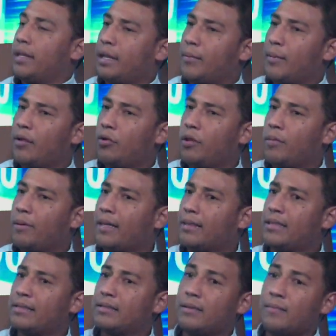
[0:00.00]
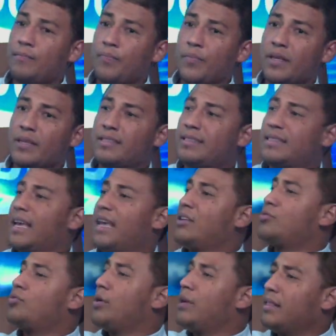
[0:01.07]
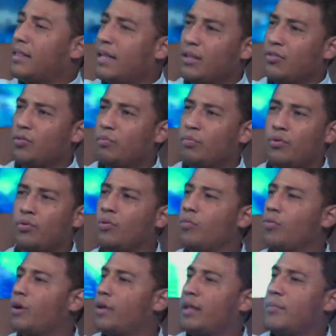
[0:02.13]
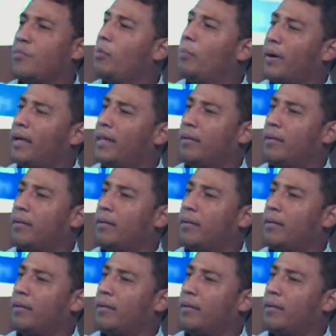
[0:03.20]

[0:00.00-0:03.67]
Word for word: tema de los debates? se hizo un intento, pero como que dimos pena.